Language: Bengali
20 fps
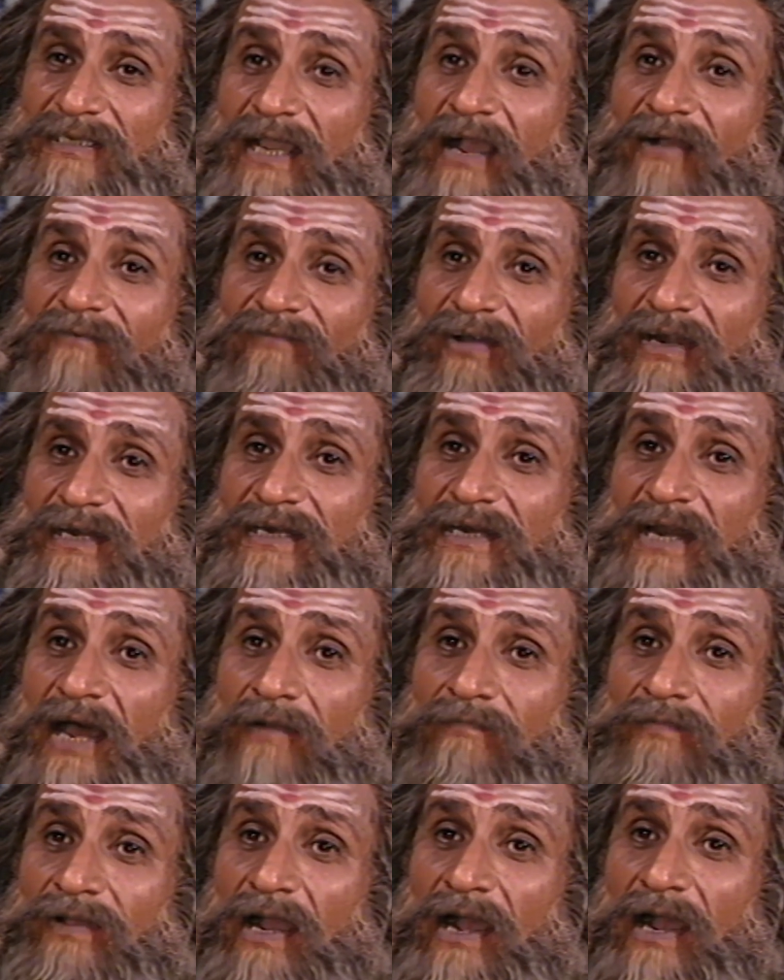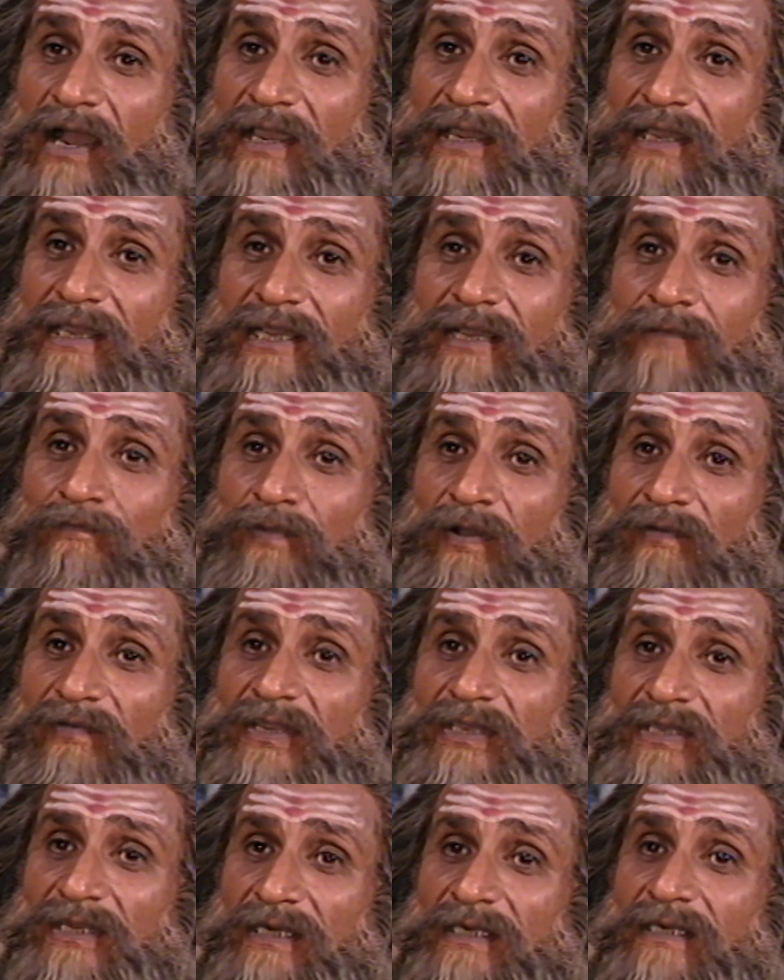শ্যাম বট নামের একটি
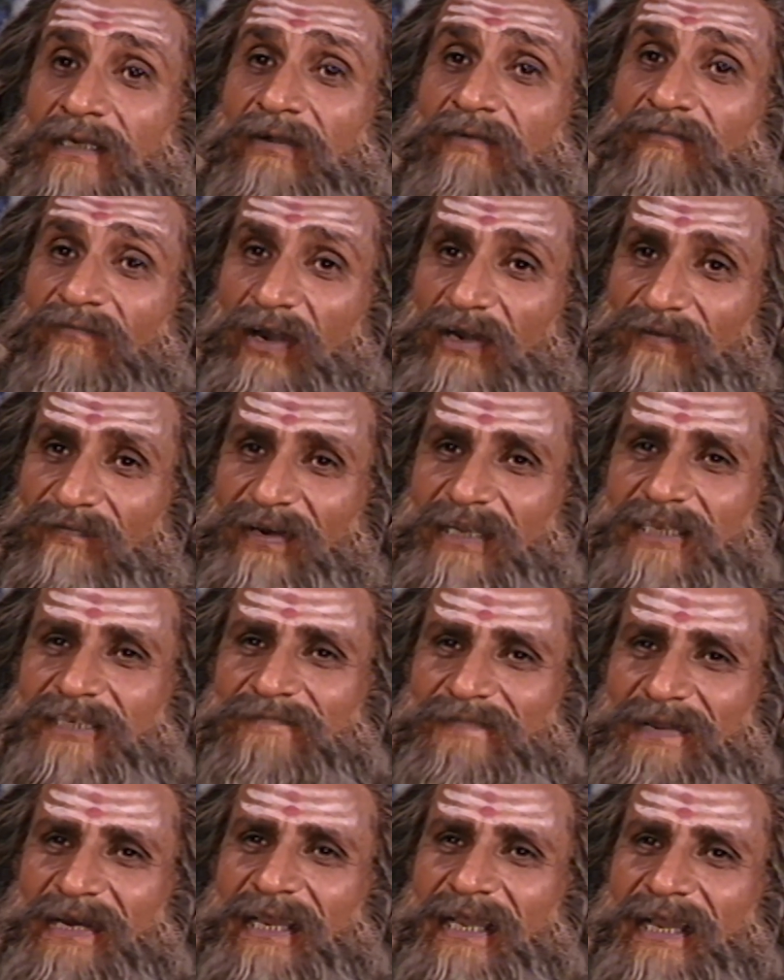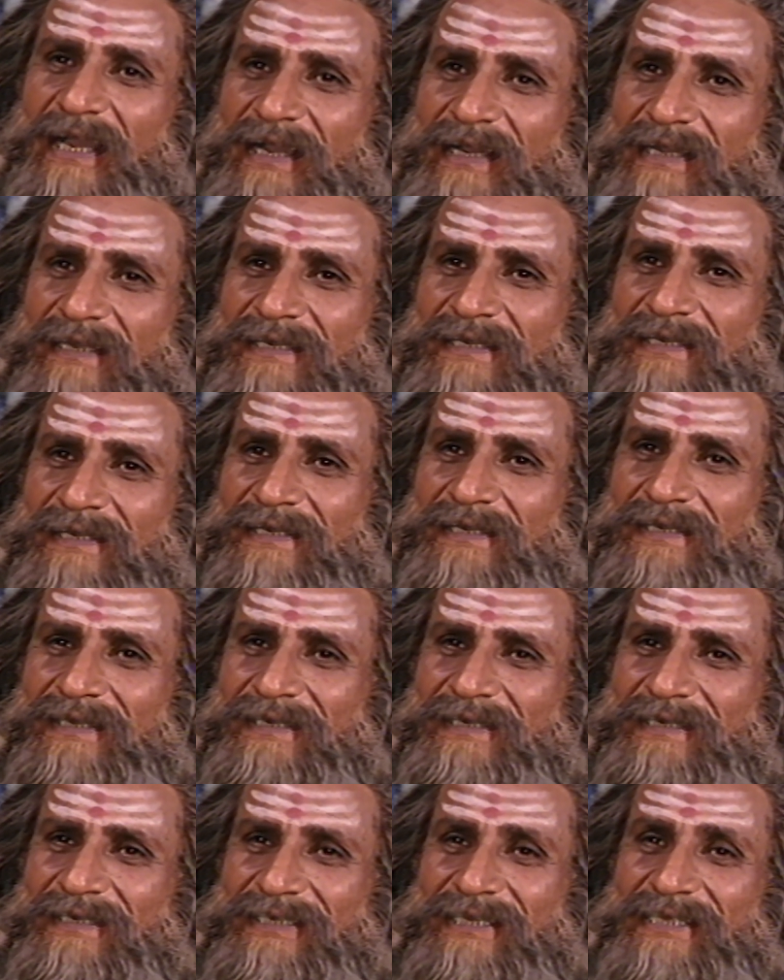পবিত্র বট গাছ পাবেন আপনি
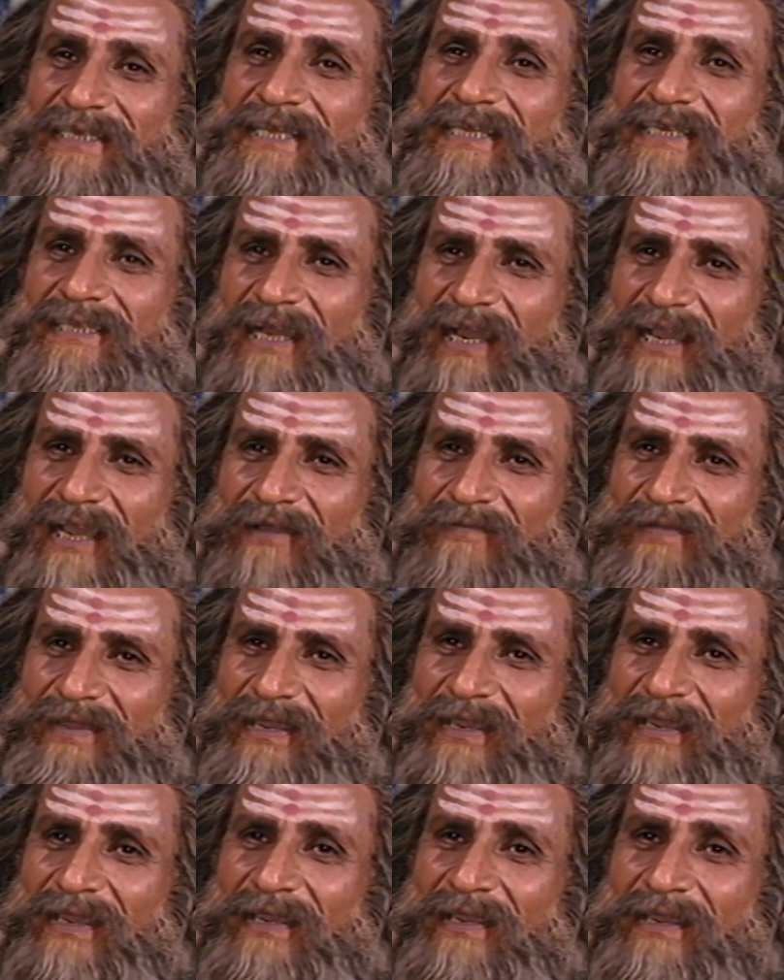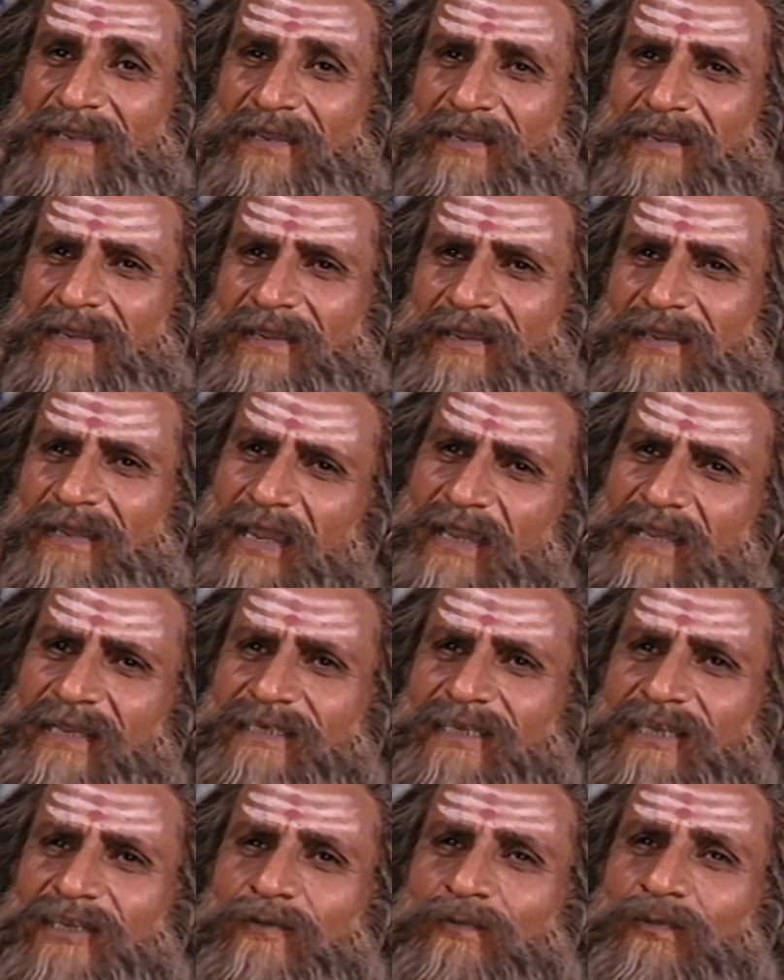যার নিচে বহু
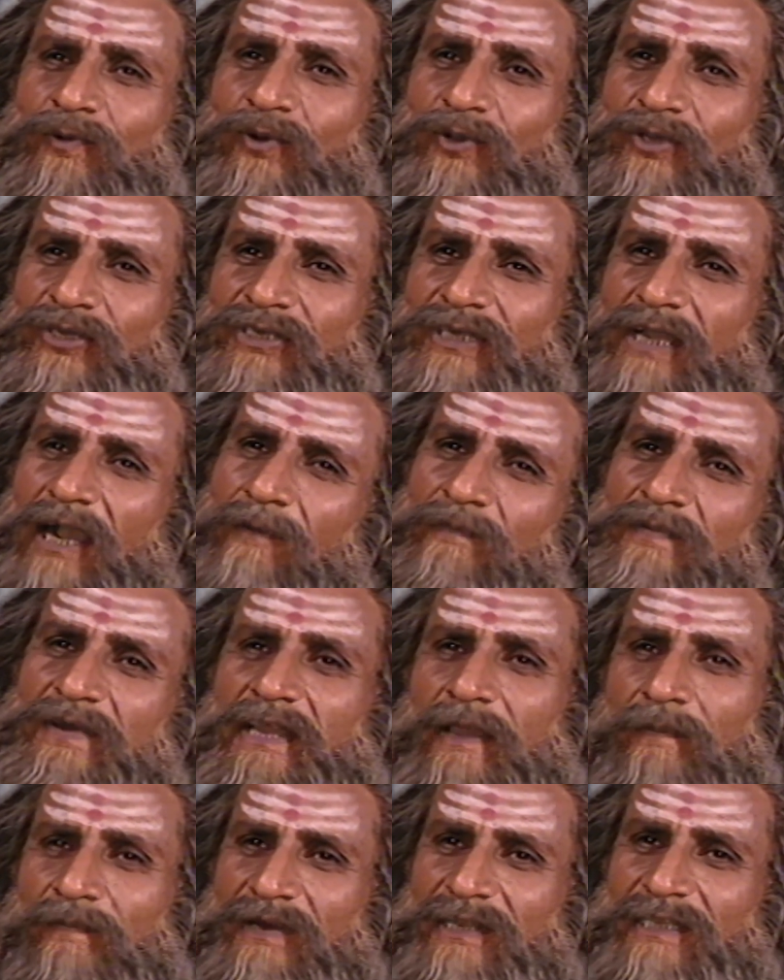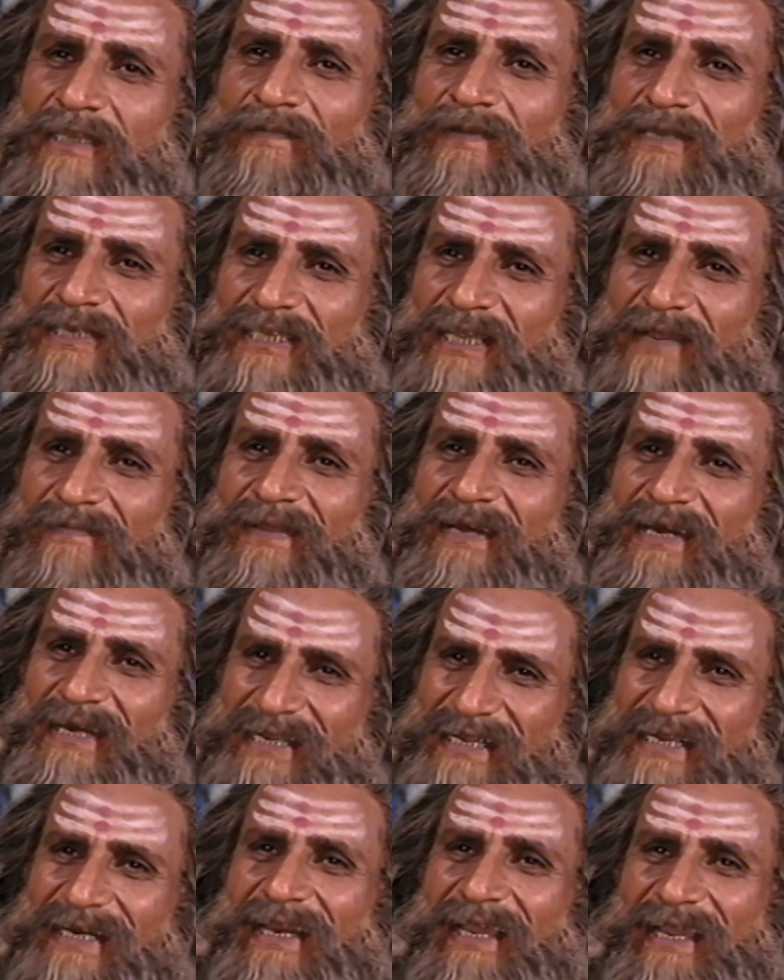সিদ্ধ পুরুষ নিজ নিজ
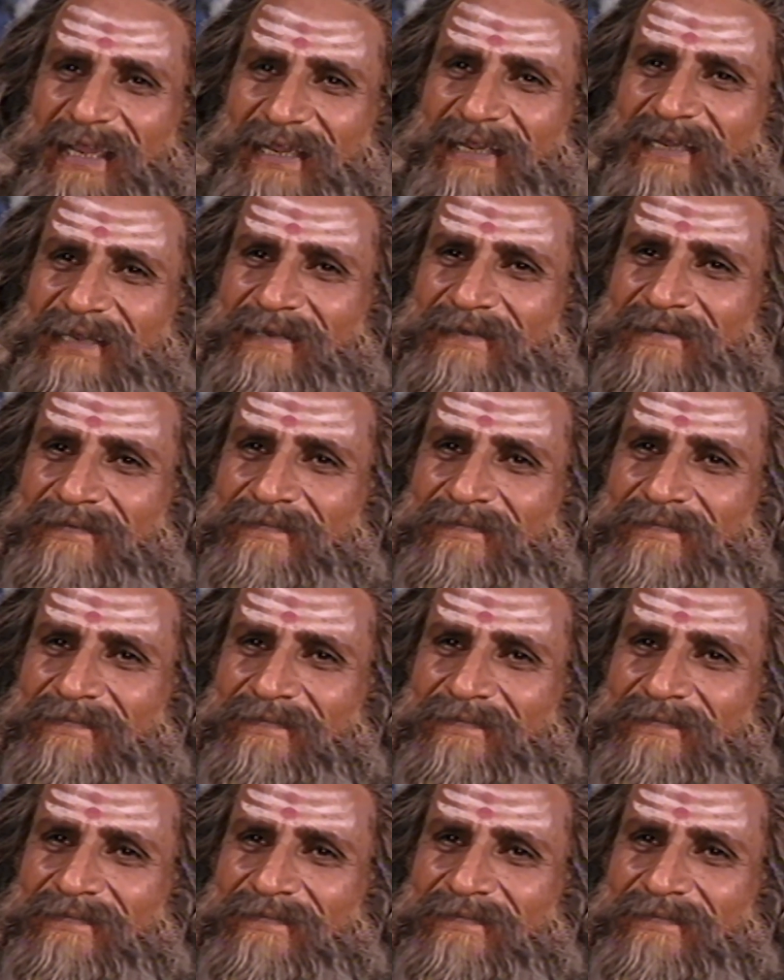তপস্যায় মগ্ন